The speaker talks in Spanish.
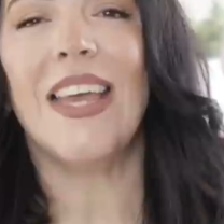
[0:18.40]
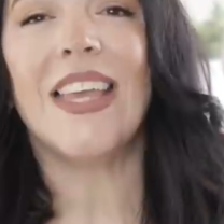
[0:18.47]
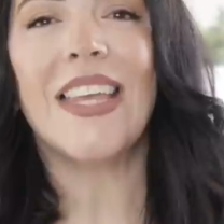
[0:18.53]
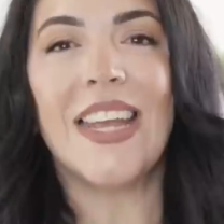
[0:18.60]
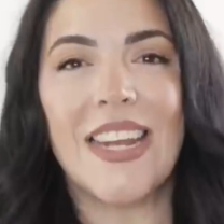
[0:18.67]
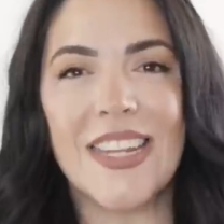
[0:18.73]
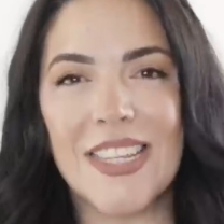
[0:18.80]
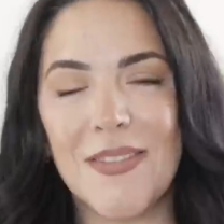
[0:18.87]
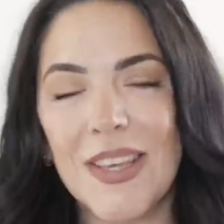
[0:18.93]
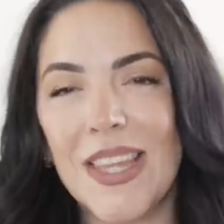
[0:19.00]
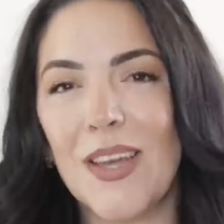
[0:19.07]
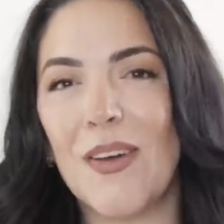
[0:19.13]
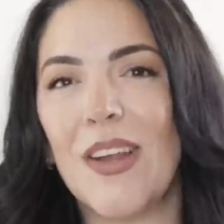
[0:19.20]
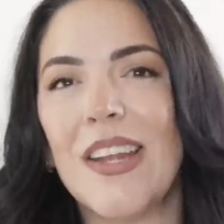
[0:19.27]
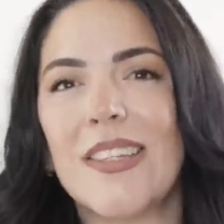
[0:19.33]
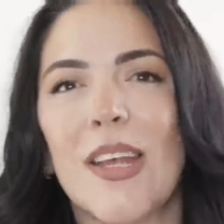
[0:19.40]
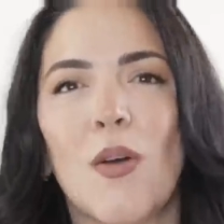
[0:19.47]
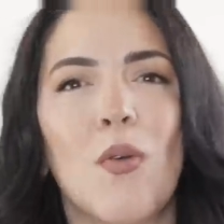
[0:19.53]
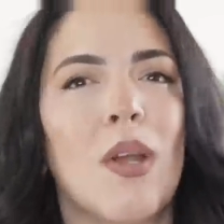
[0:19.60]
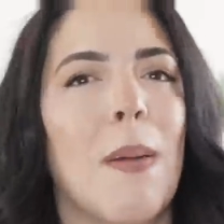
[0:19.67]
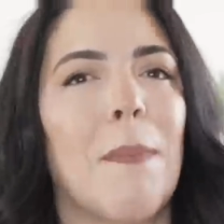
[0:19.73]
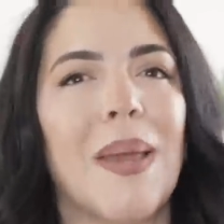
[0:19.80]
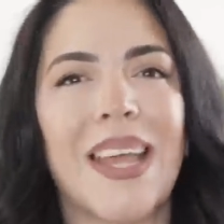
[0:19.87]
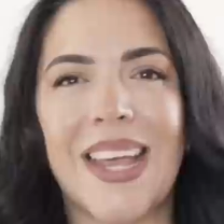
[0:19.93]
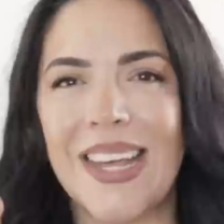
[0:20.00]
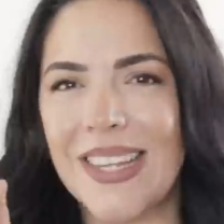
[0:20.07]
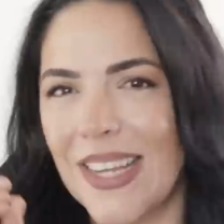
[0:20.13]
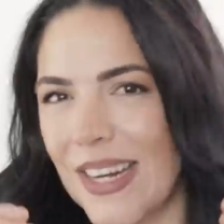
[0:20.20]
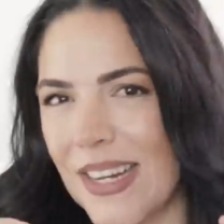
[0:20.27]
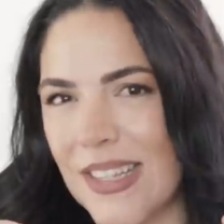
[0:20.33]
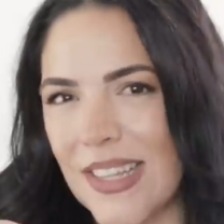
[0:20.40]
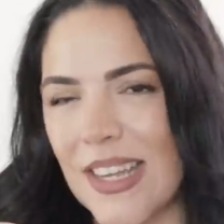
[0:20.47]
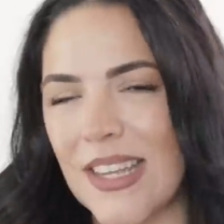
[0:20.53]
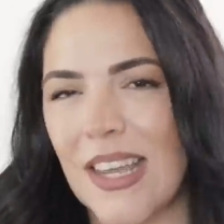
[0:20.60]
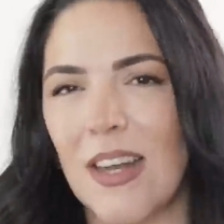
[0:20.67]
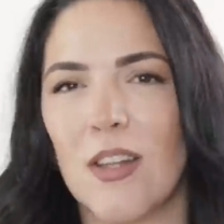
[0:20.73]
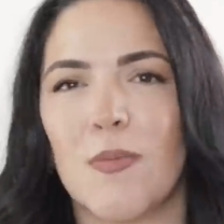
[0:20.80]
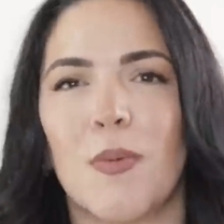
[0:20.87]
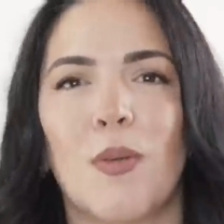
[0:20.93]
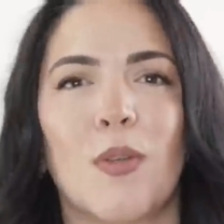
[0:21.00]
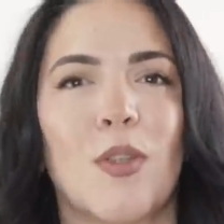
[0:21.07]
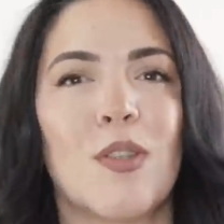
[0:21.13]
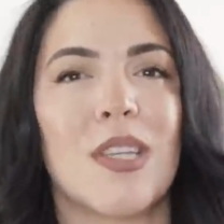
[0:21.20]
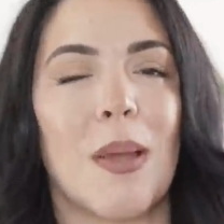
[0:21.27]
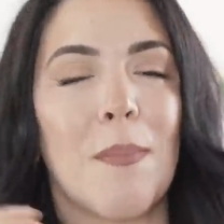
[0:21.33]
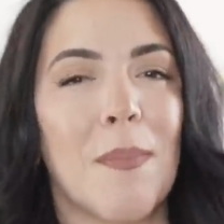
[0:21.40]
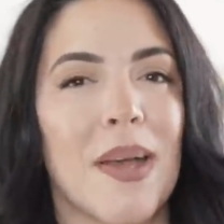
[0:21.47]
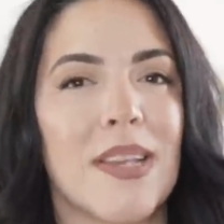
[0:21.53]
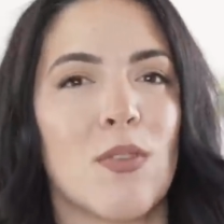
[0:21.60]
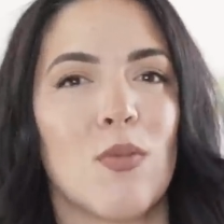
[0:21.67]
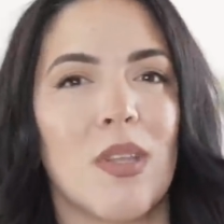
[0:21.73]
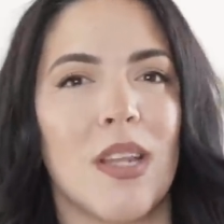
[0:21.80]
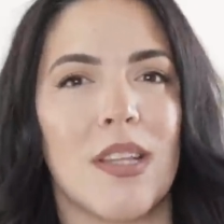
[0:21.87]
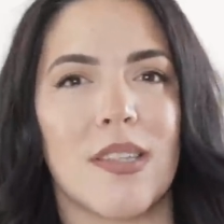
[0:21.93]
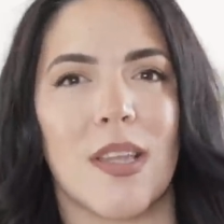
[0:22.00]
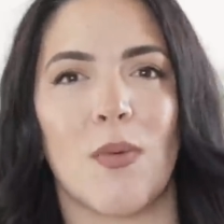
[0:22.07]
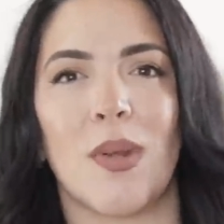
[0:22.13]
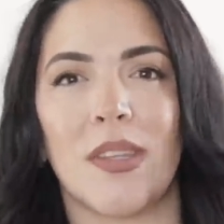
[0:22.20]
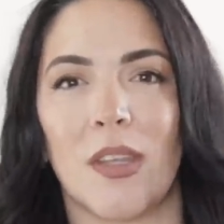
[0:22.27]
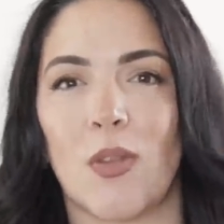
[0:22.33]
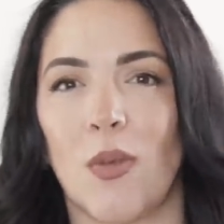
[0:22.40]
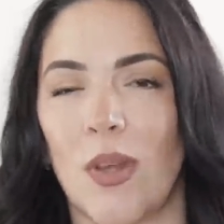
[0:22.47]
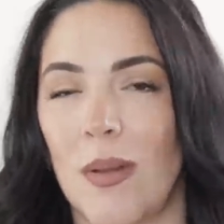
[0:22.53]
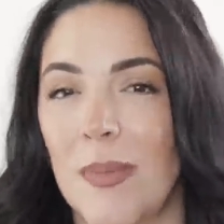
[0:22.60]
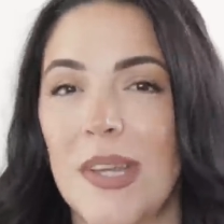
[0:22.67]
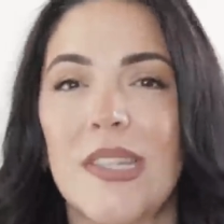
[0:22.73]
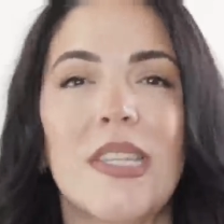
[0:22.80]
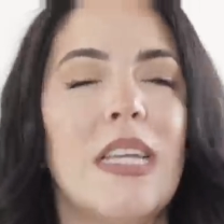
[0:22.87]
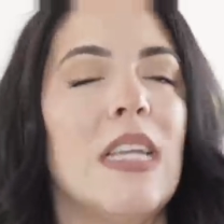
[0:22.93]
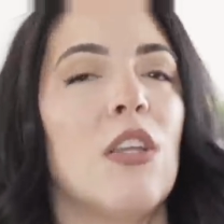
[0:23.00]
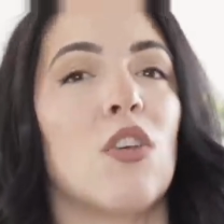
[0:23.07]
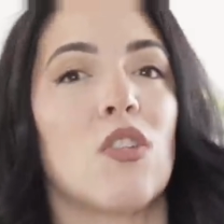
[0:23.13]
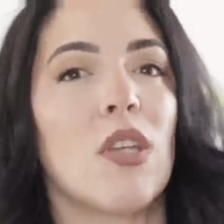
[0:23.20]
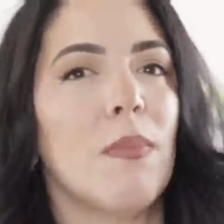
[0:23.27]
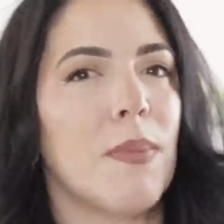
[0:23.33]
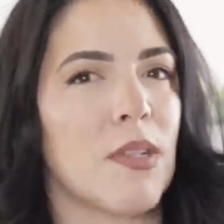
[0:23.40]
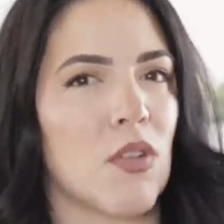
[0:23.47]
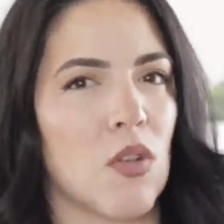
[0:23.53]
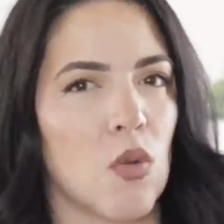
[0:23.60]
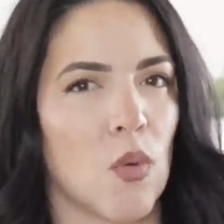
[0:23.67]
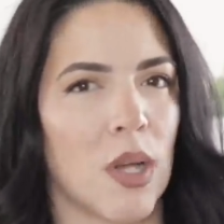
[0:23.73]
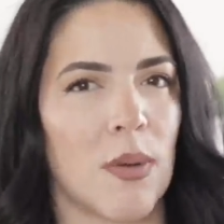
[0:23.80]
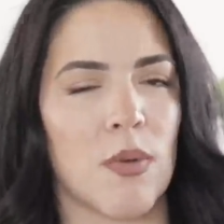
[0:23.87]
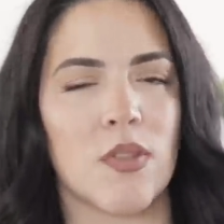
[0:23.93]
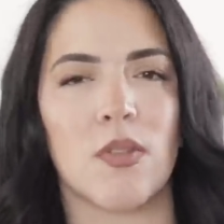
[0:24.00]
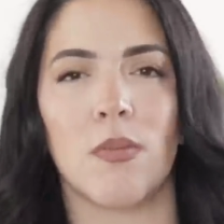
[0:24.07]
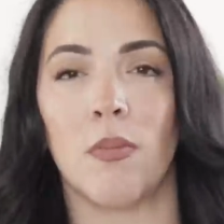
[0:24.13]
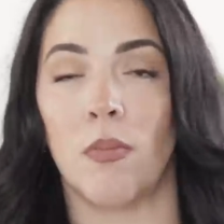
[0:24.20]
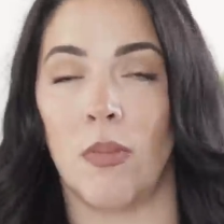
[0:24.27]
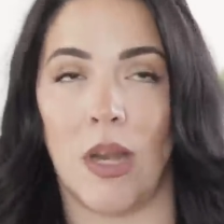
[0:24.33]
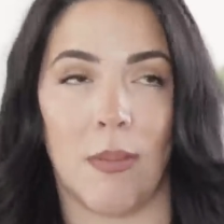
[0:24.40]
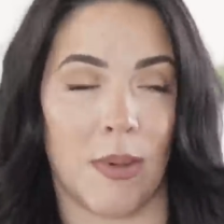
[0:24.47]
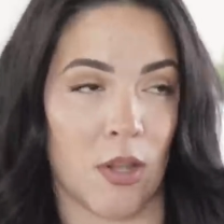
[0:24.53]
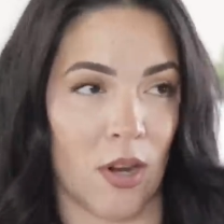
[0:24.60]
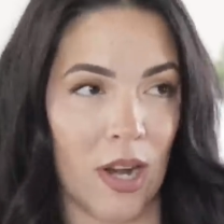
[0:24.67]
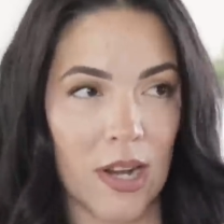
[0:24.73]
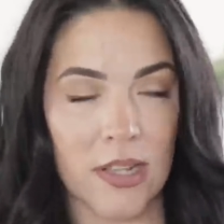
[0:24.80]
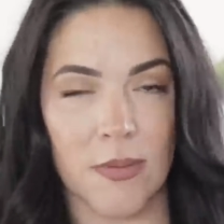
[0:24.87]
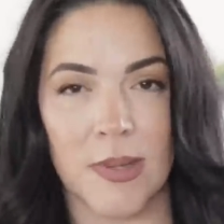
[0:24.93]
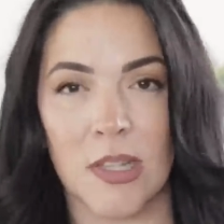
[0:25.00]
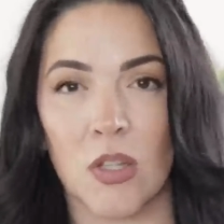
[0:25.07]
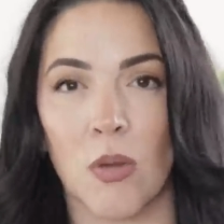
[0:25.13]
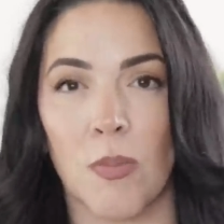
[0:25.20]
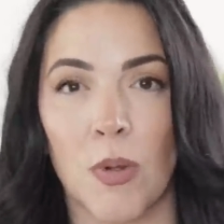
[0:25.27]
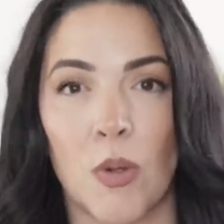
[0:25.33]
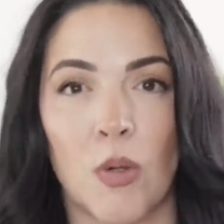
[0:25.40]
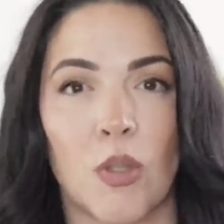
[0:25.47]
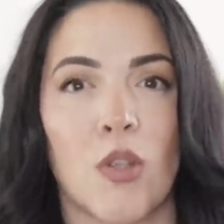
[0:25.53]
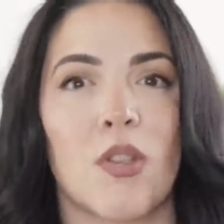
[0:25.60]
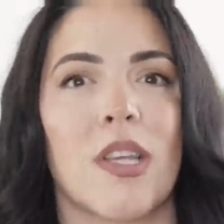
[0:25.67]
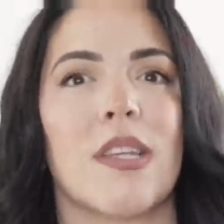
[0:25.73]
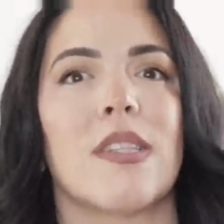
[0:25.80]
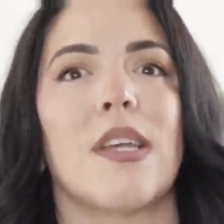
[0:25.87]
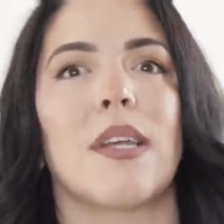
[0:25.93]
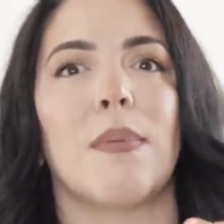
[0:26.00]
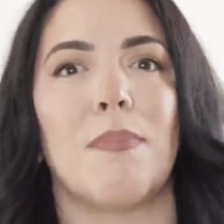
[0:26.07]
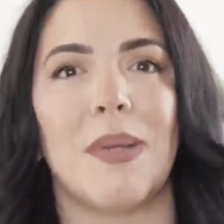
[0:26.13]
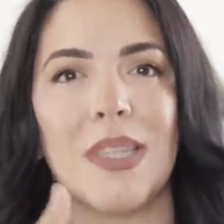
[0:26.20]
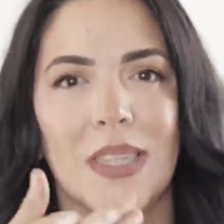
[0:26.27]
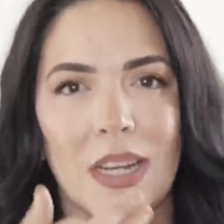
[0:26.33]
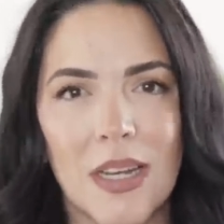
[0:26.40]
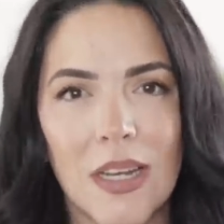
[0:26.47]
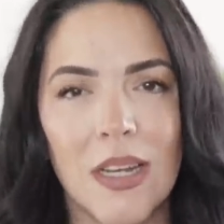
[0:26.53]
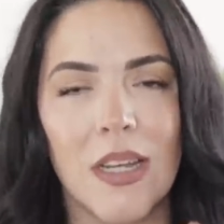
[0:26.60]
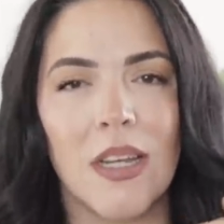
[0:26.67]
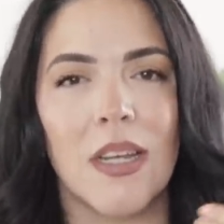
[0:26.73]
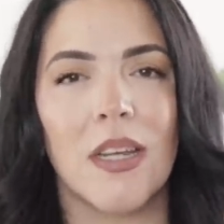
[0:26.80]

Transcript: Y en este video les hago una pequeña reseña de los productos que más utilicé durante todo el mes y no siempre son nuevos, la mayoría de las veces son productos que se repiten